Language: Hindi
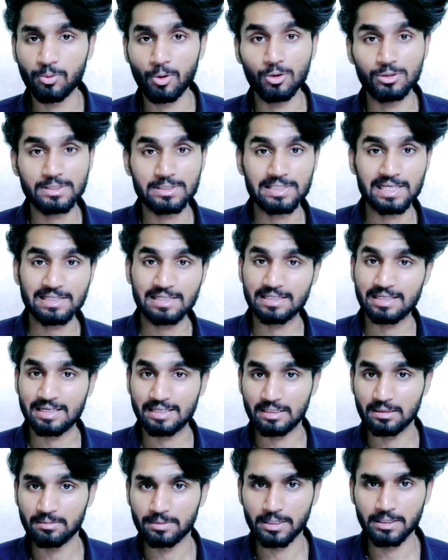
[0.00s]
लोग बहुत ही ज़्यादा
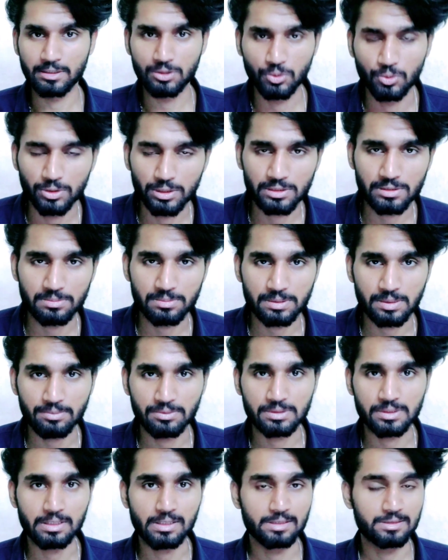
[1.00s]
करीब है टू के
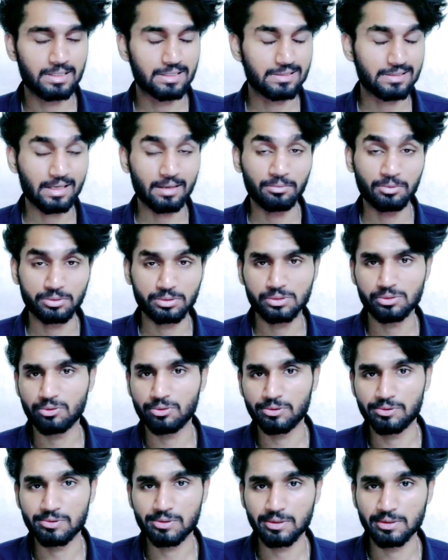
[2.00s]
सब्सक्राइबर्स के लिए जैसे कि आप लोग
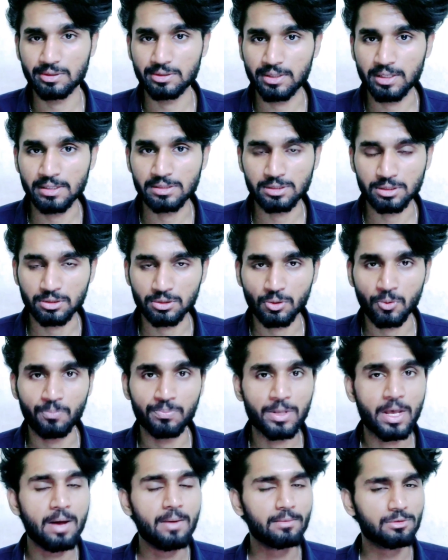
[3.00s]
स्क्रोल डाउन करके देख सकते हो
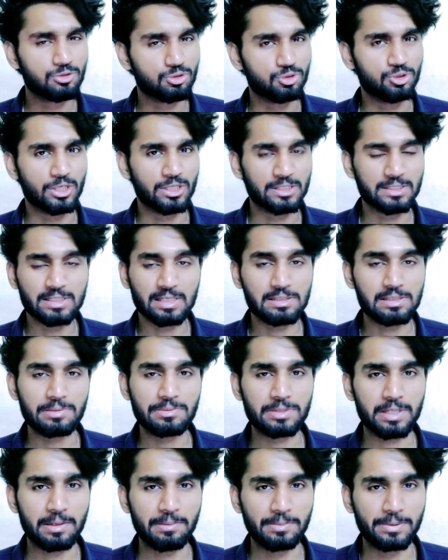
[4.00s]
तो जल्दी से
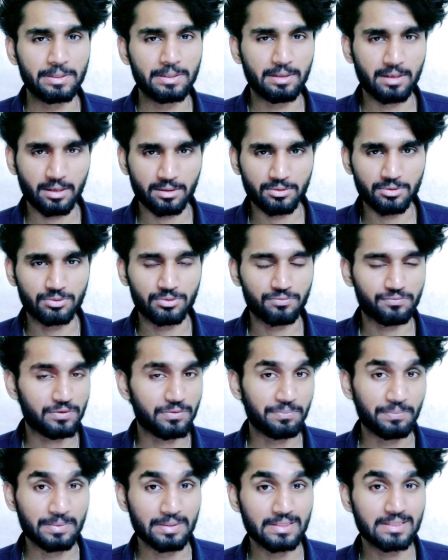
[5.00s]
सब्सक्राइब भी कर दो तो
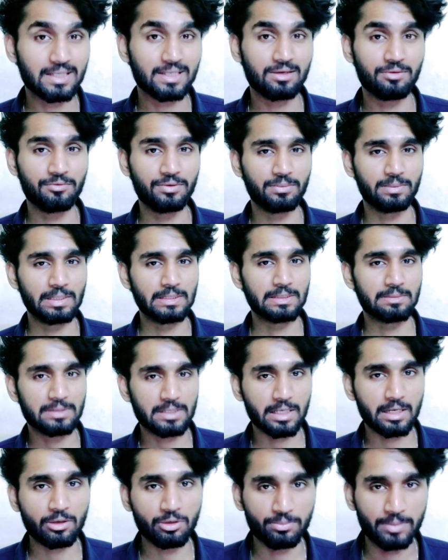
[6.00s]
फिर मिलते अगले बड़े मैं तब
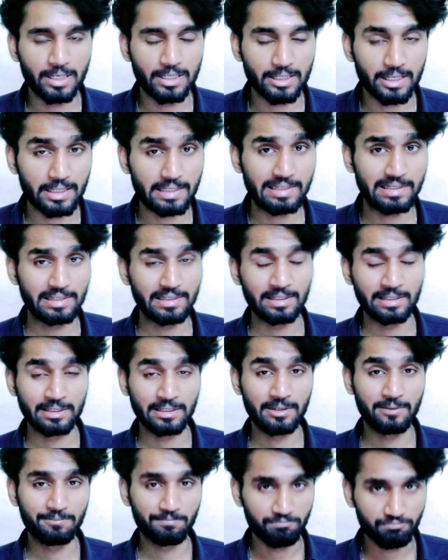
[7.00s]
तक के लिए गुड बाय टेक
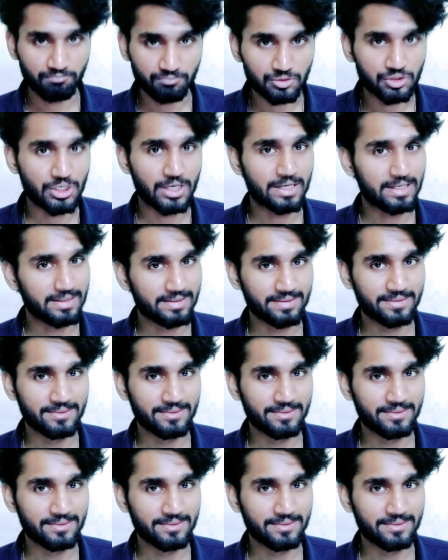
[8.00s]
केयर जय